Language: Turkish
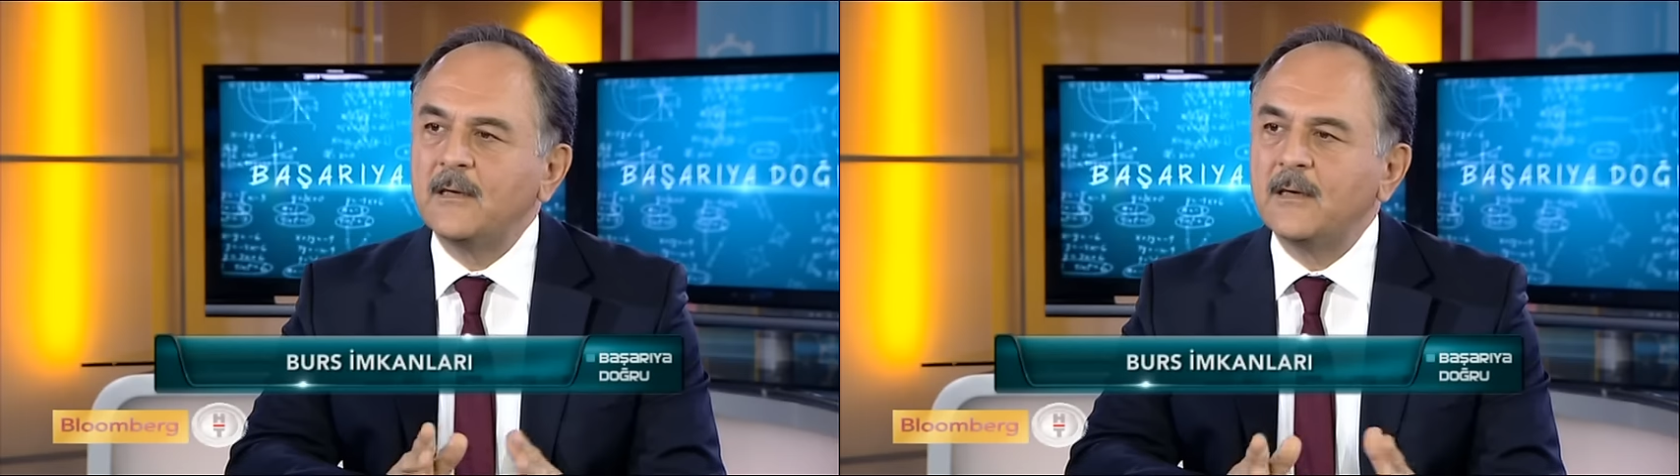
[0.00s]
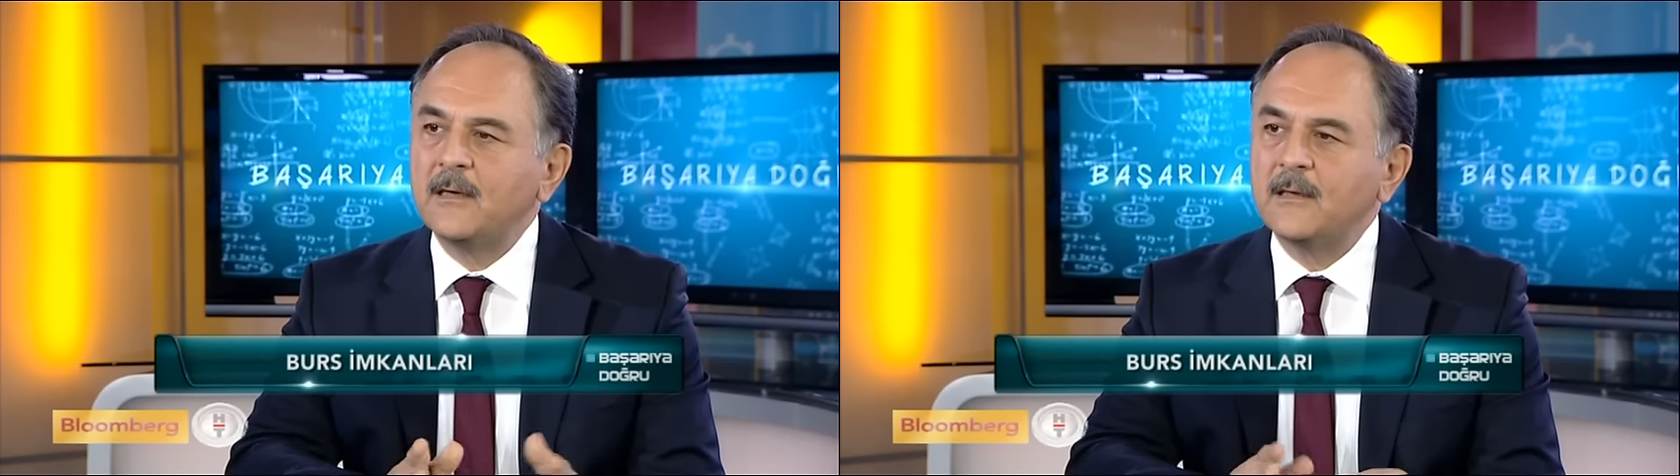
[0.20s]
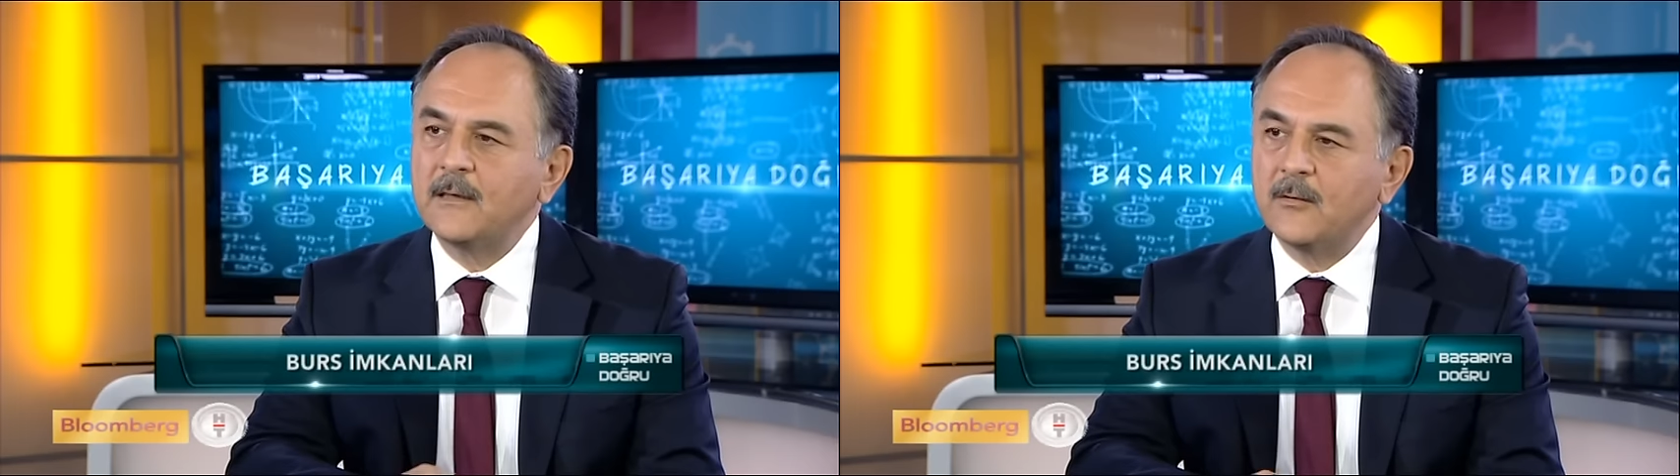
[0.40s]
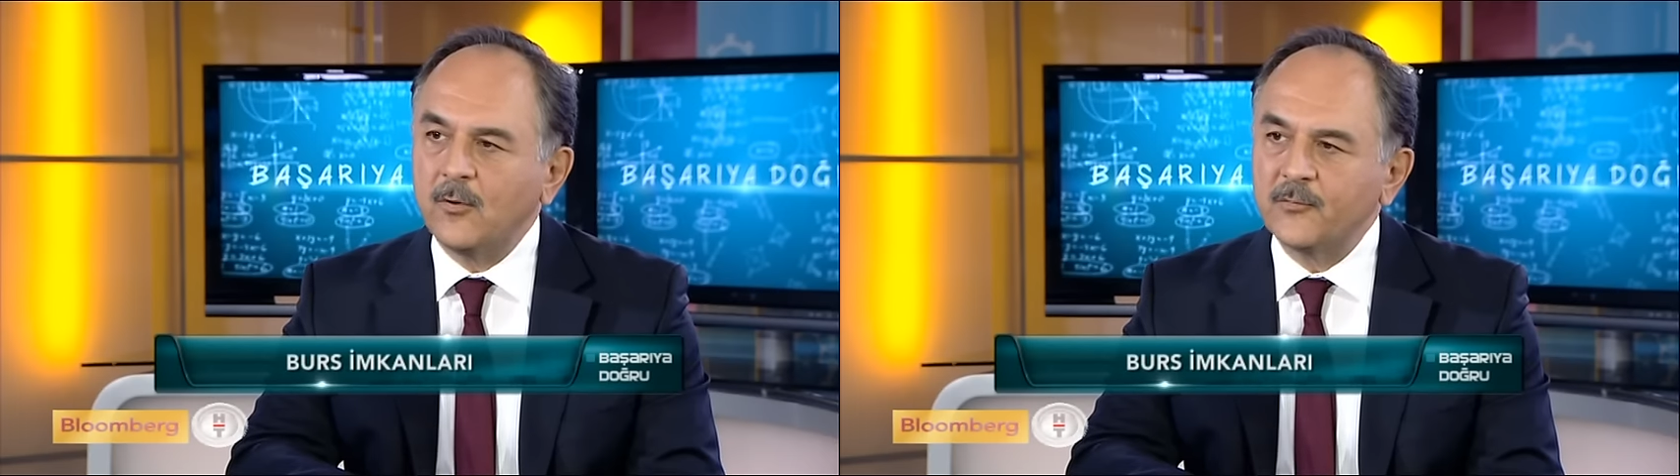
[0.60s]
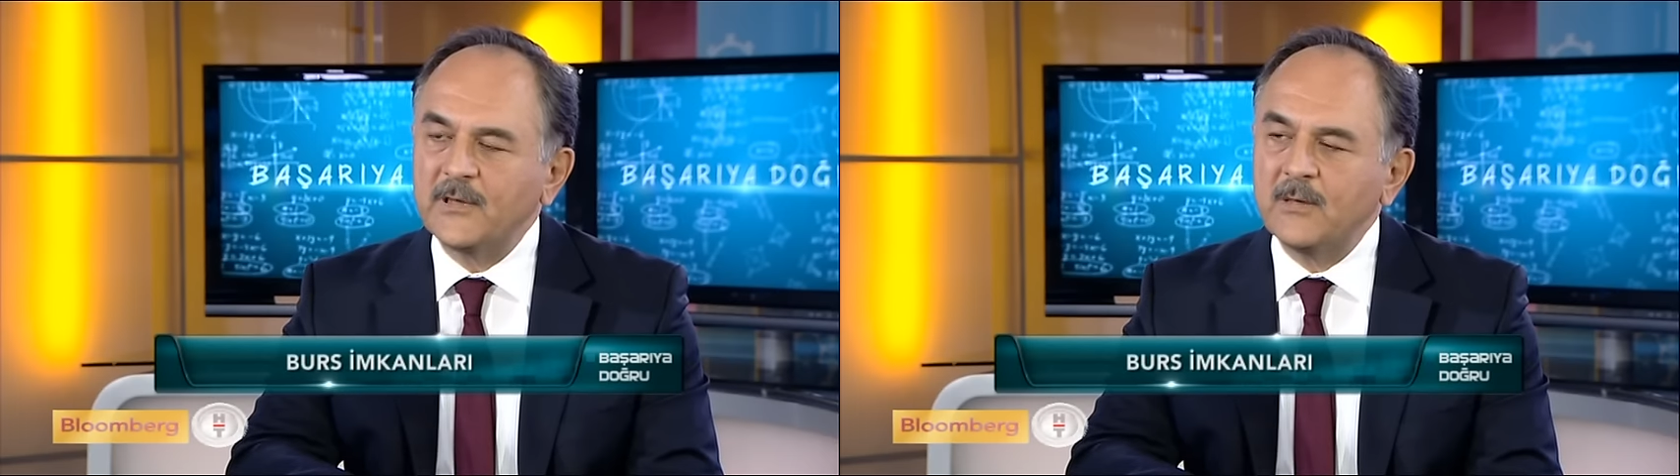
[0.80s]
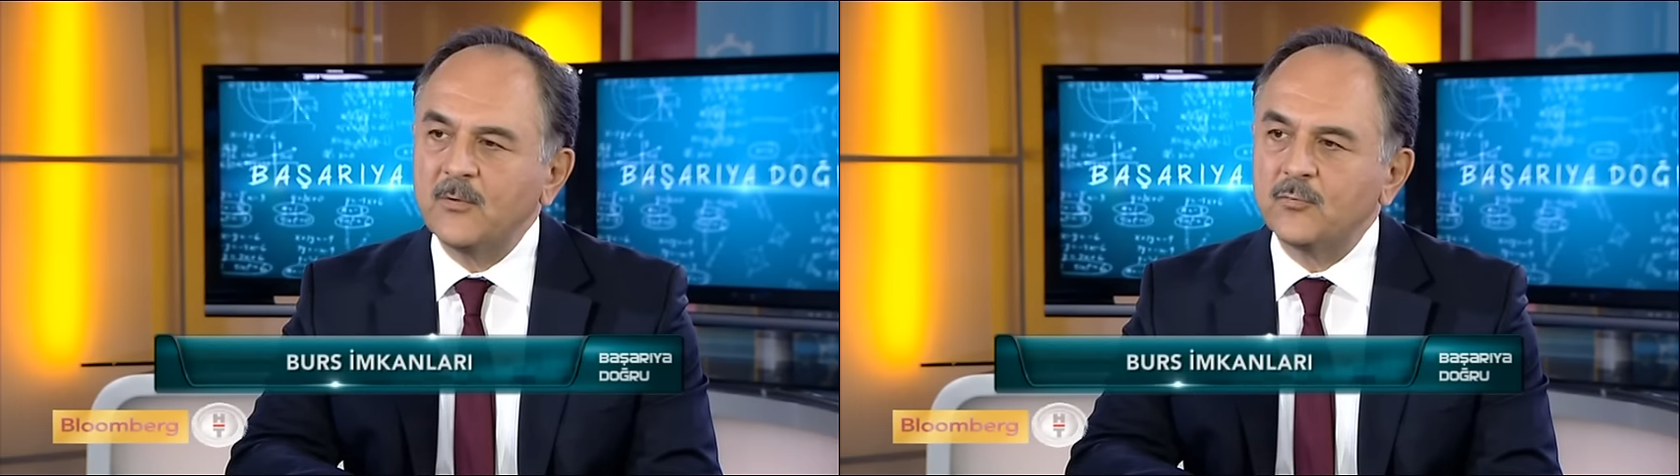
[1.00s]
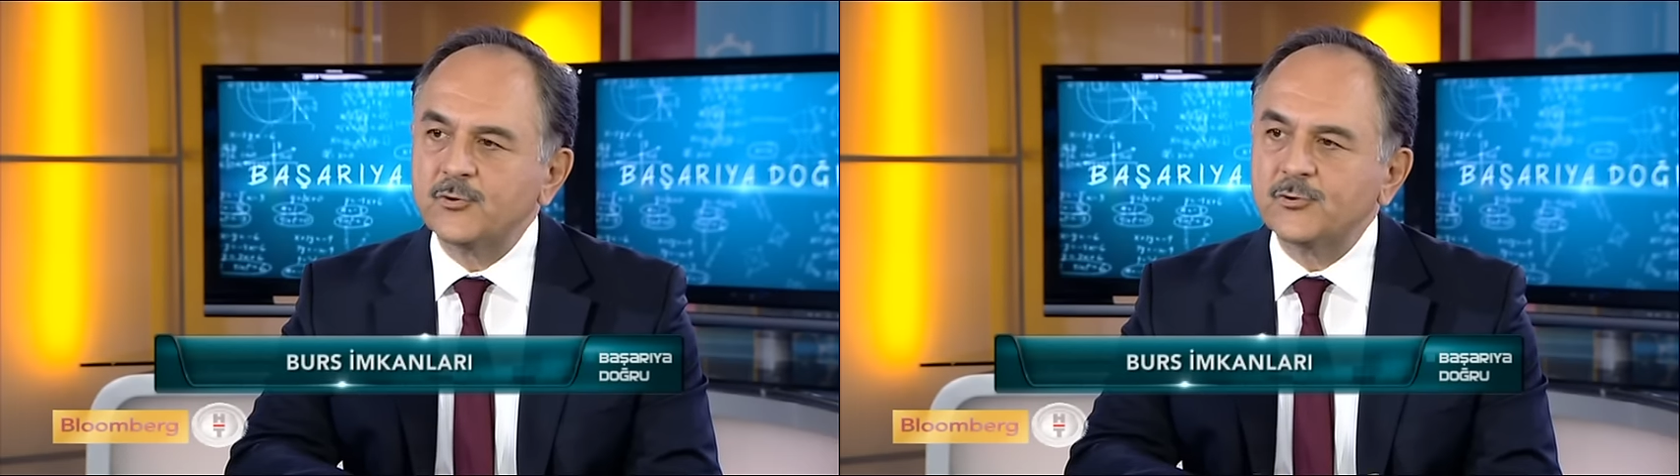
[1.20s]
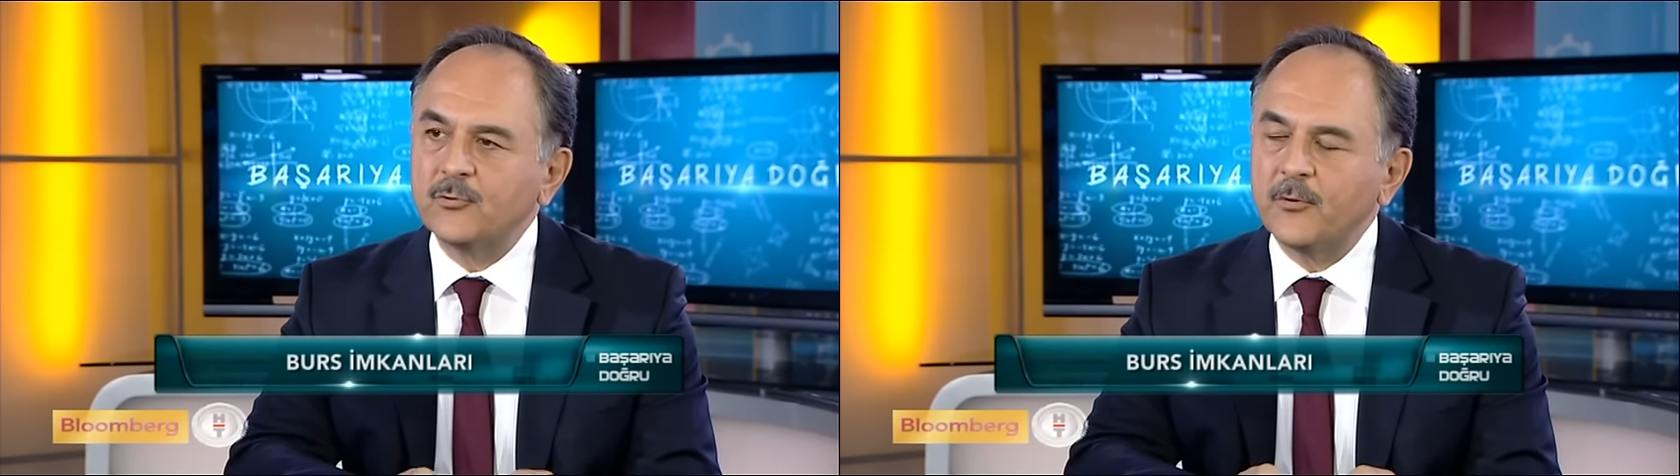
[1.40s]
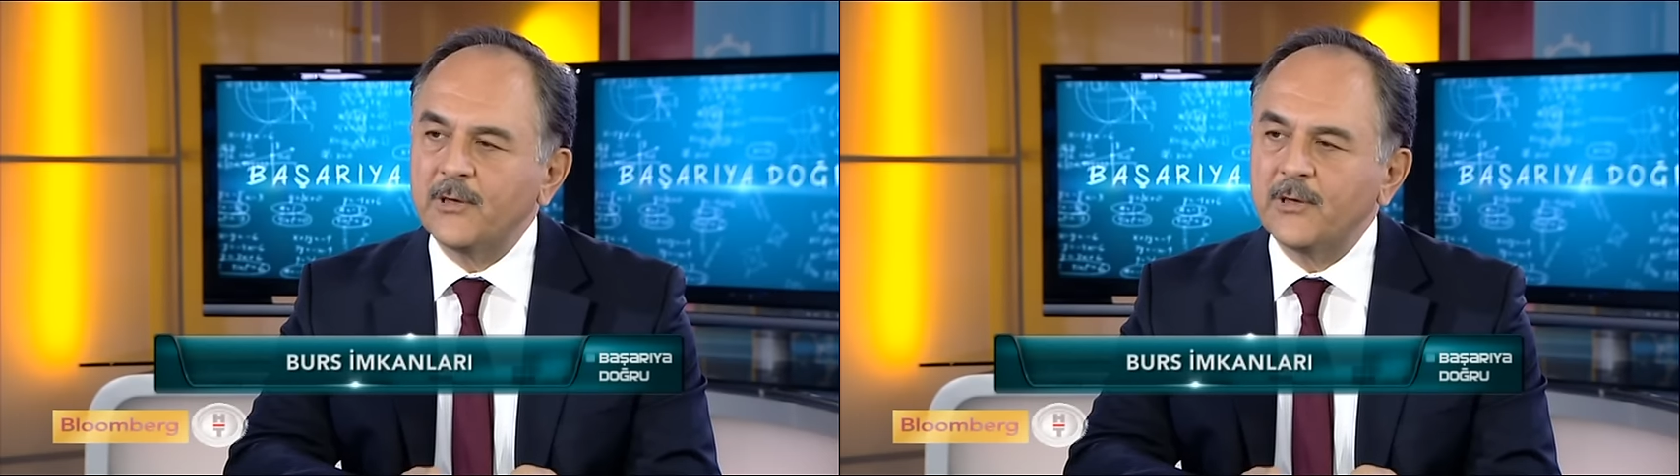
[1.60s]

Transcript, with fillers: e, ortalama bursluluk